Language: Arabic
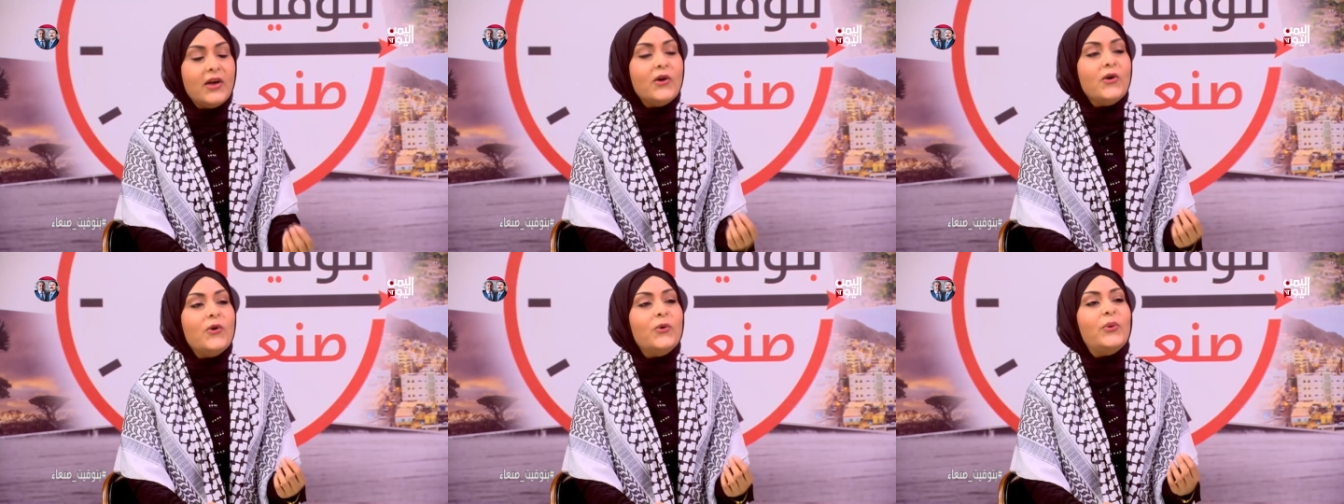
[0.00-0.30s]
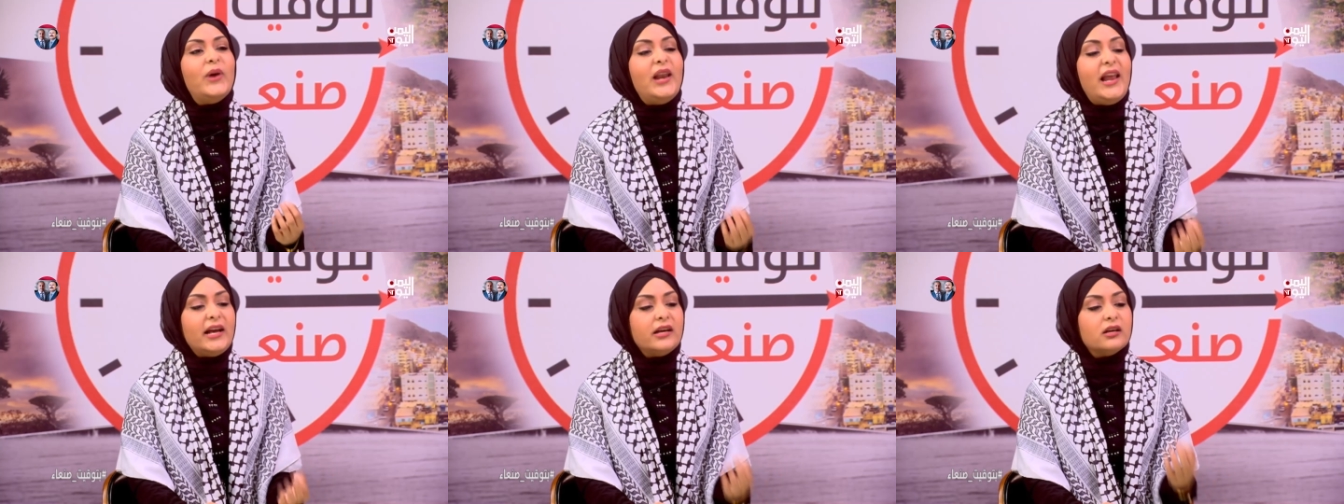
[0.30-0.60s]

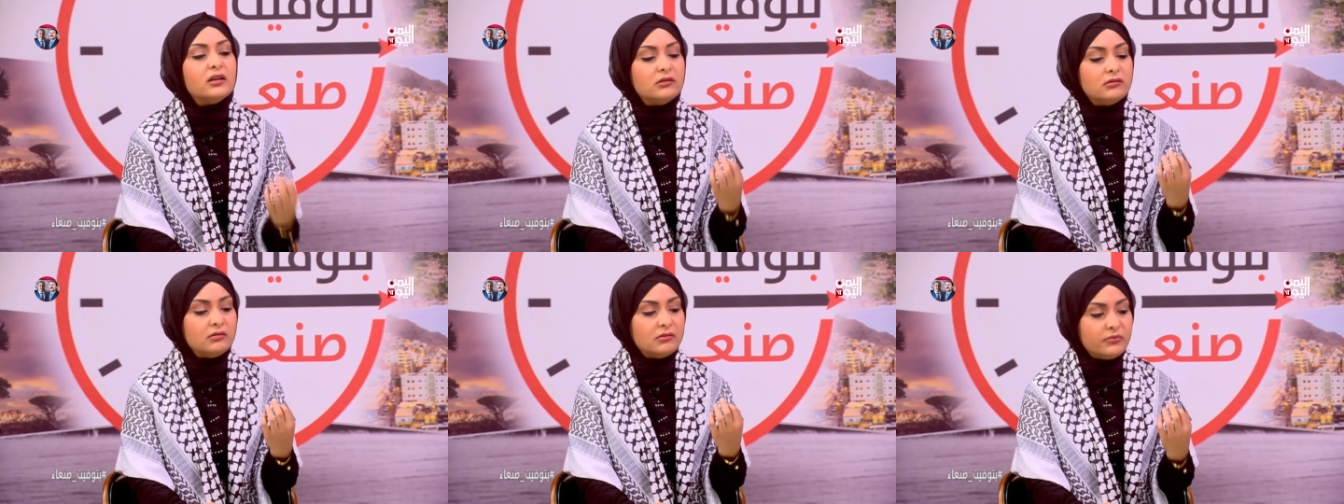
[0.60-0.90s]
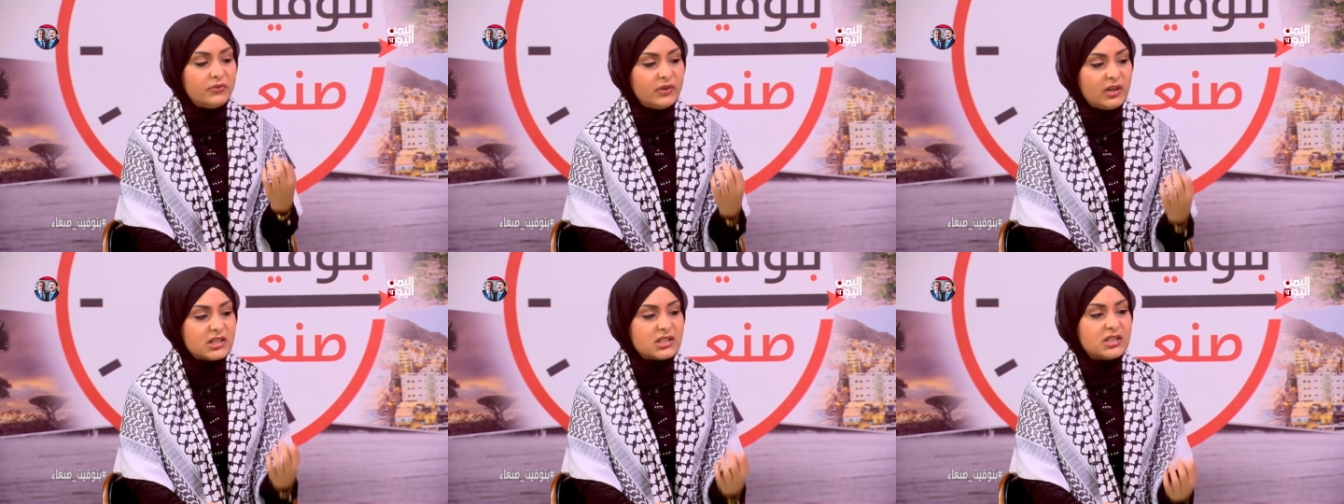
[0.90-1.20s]
ولكن
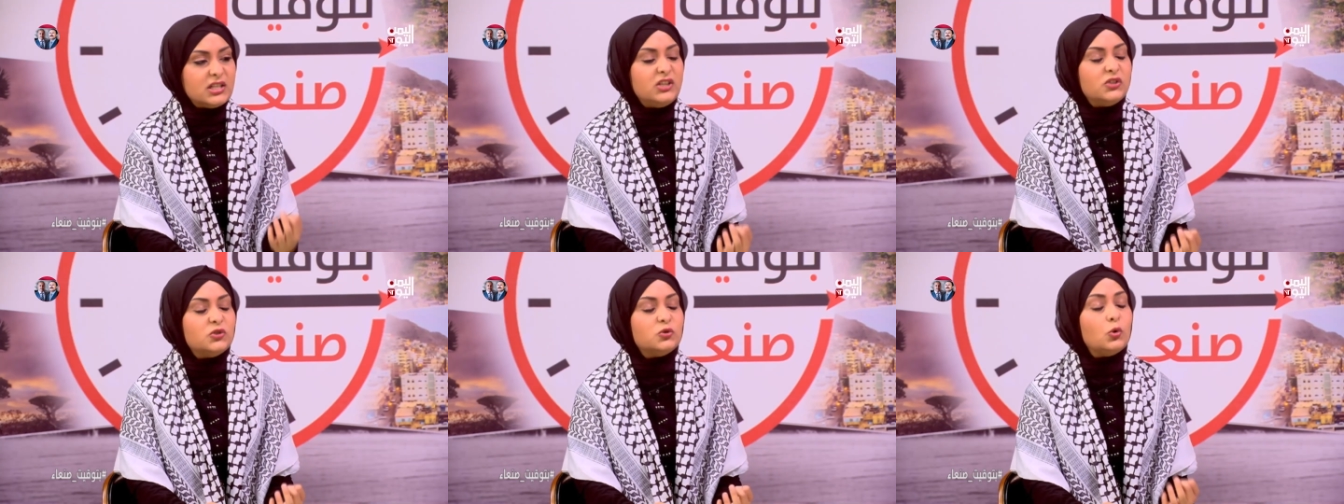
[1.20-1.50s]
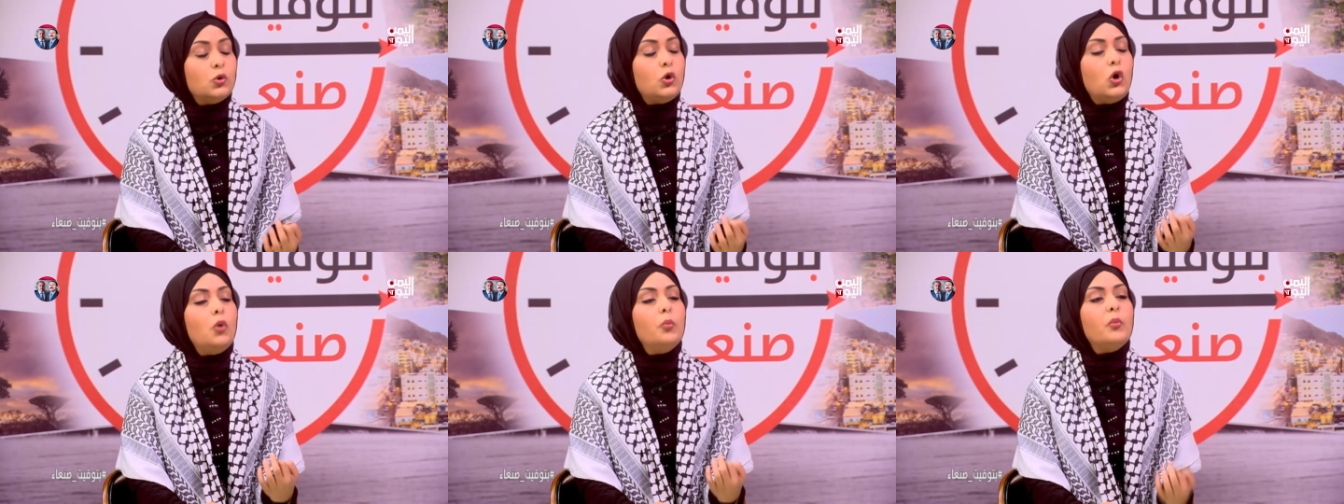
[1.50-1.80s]
فلسطين
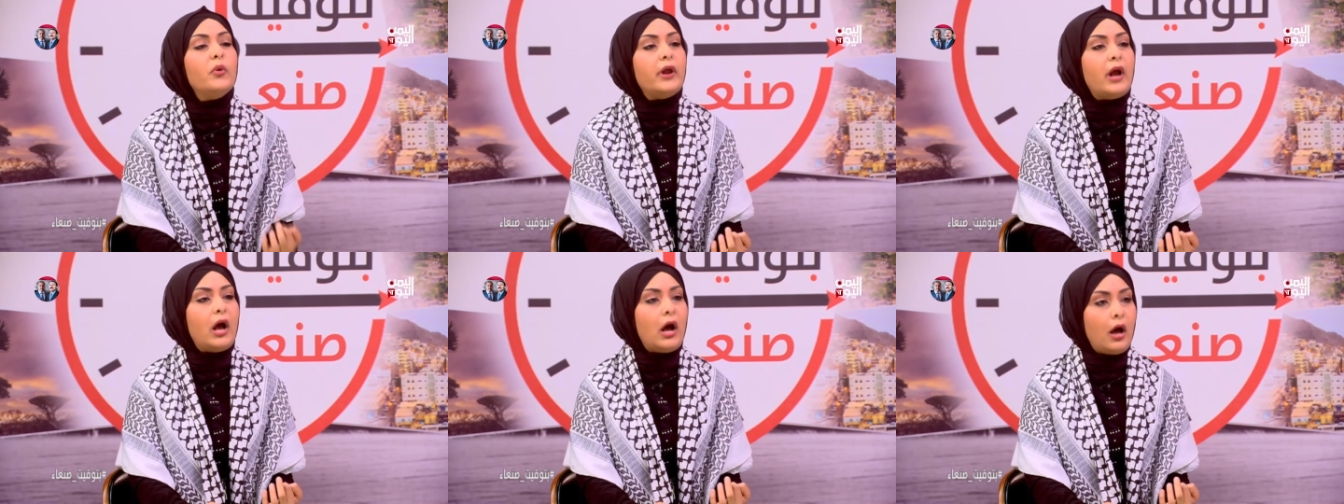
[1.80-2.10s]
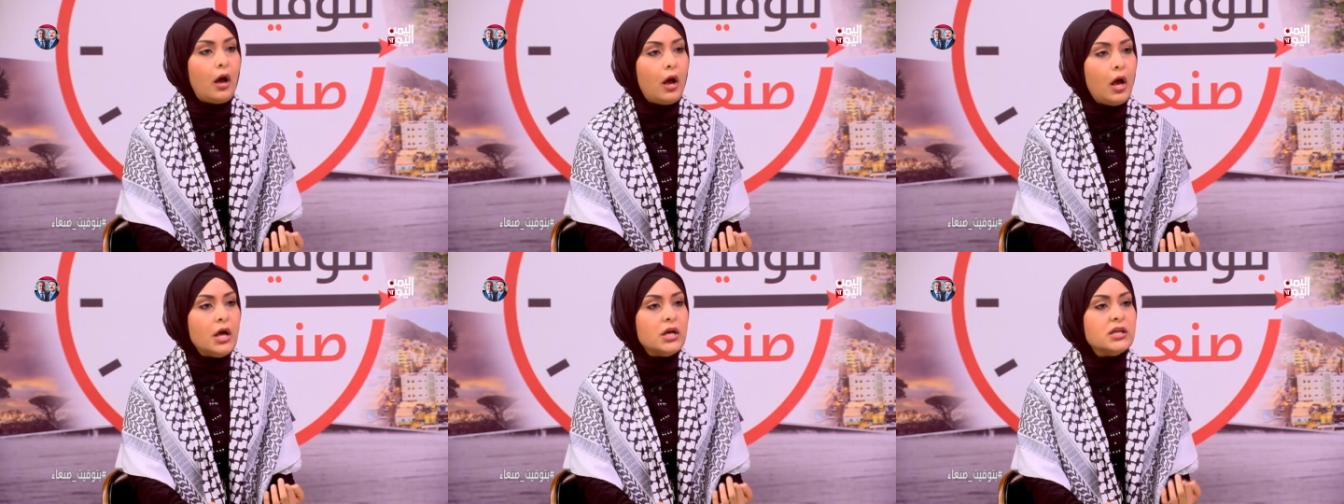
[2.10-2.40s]
طول عمرها
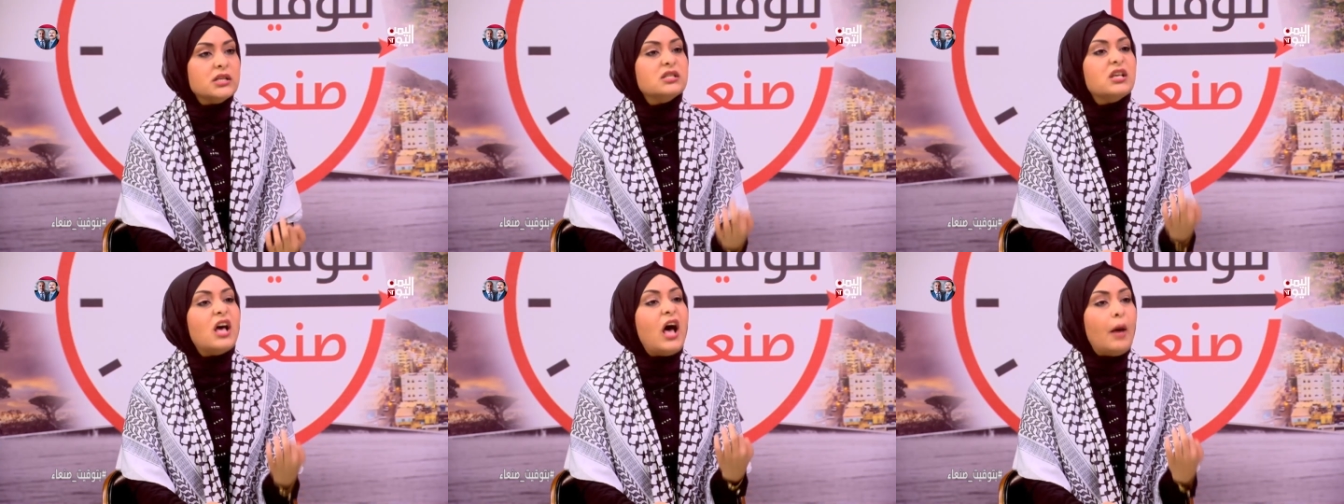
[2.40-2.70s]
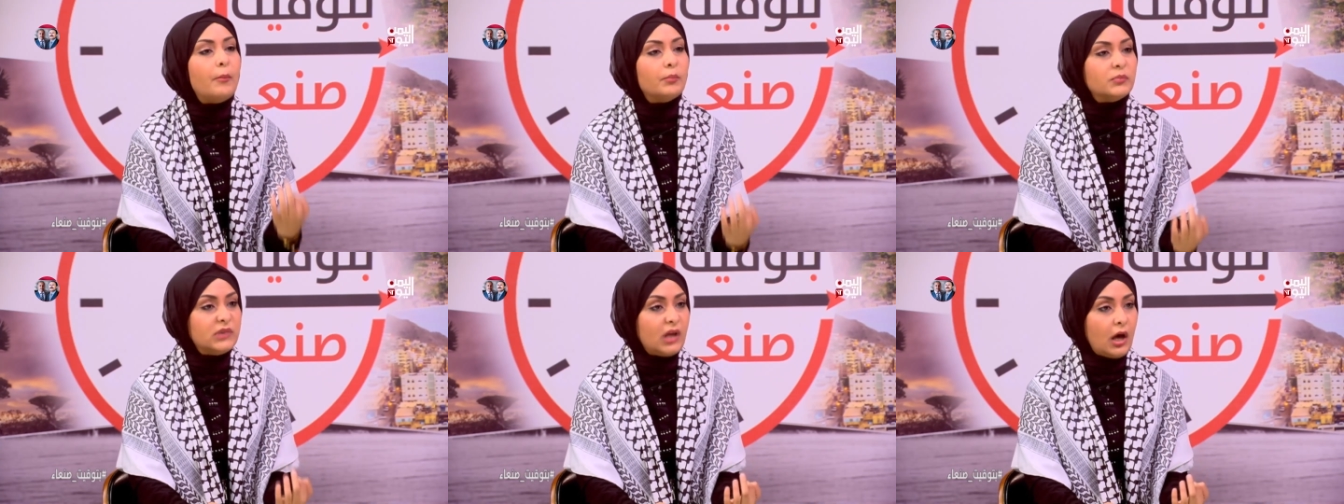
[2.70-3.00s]

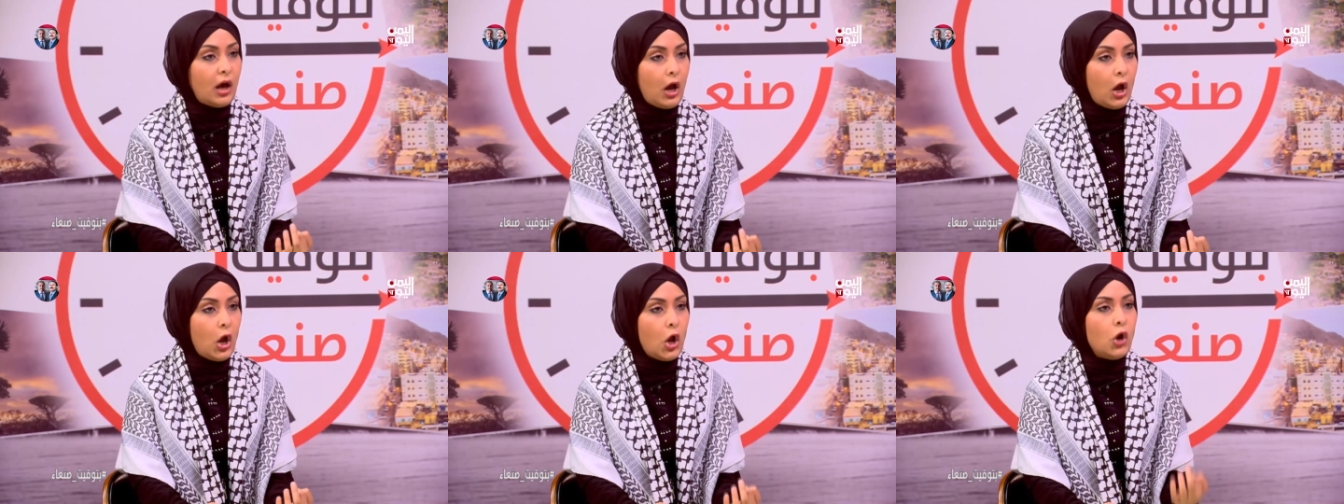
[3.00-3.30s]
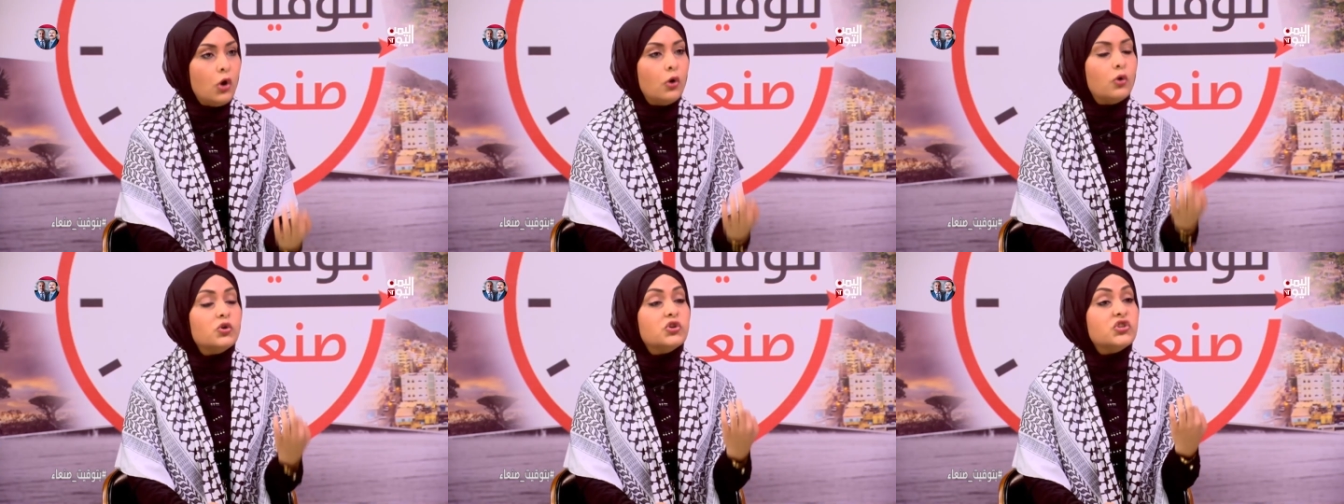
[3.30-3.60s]
صامده
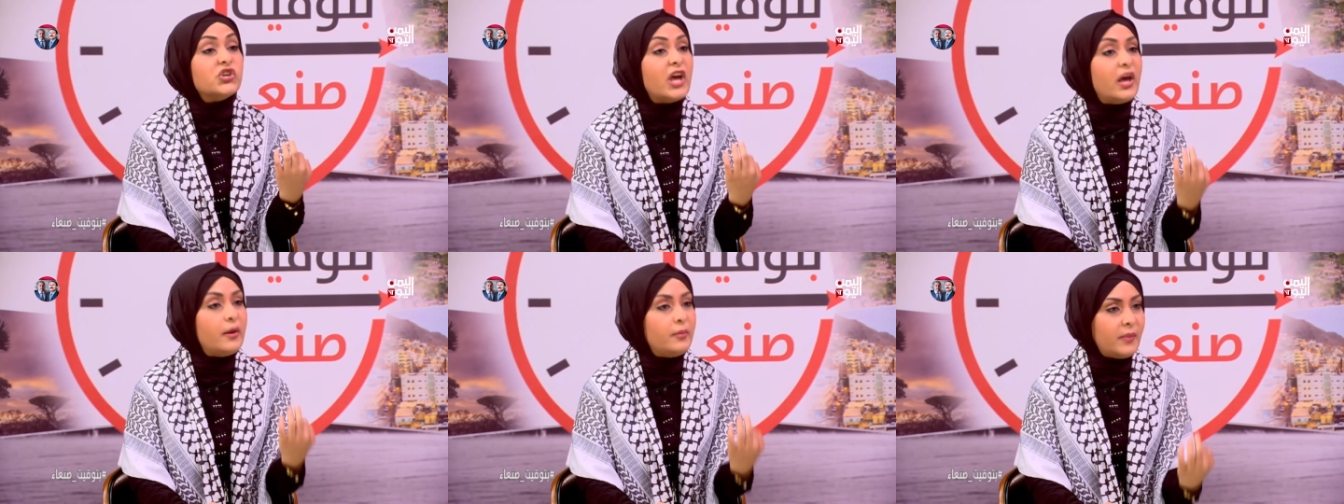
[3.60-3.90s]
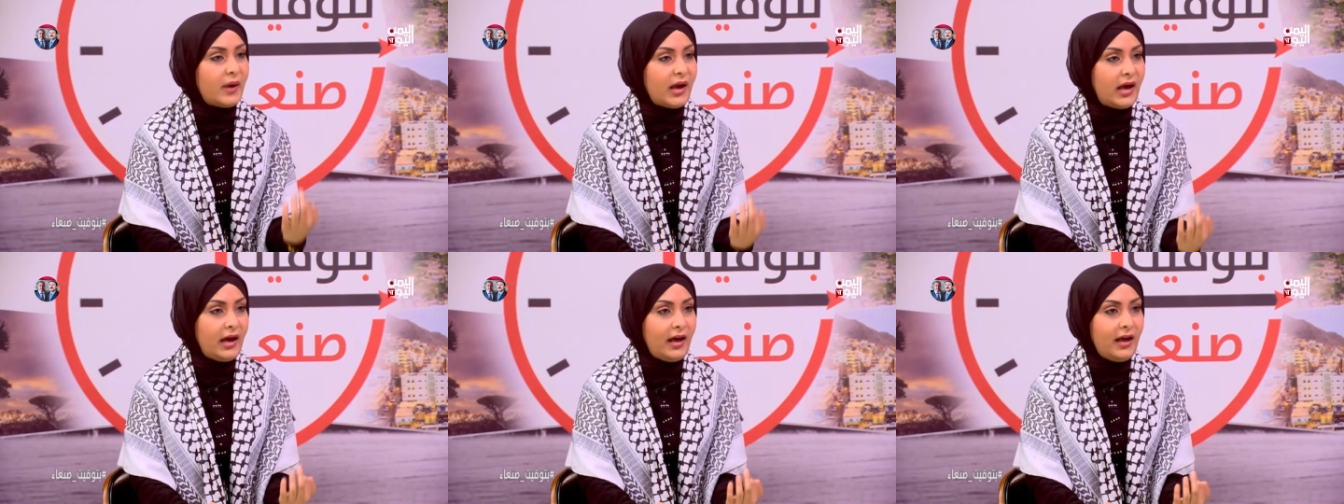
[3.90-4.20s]

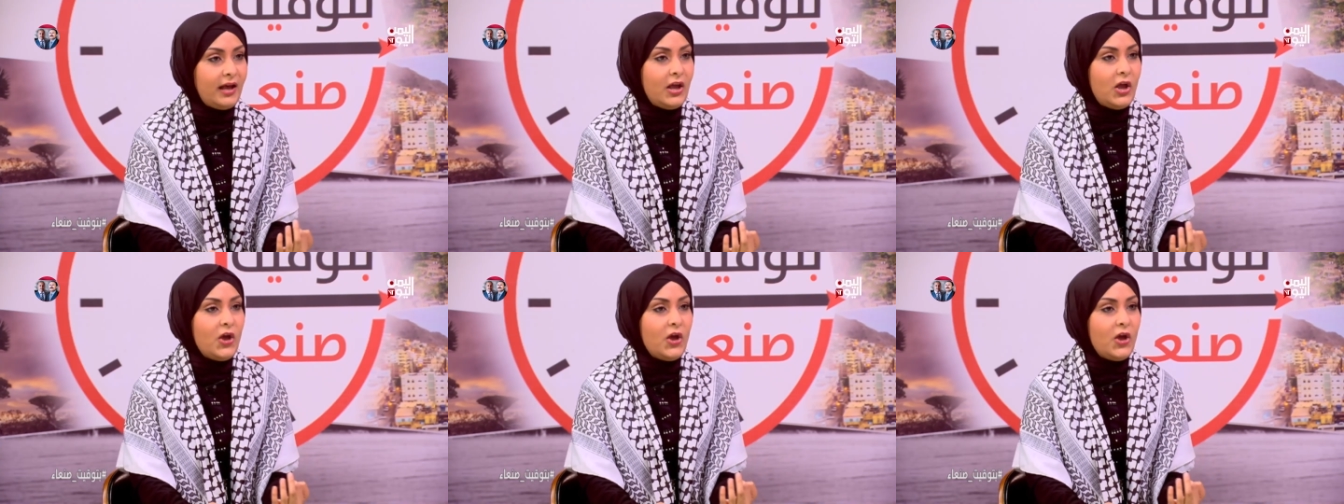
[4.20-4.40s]
وشامخه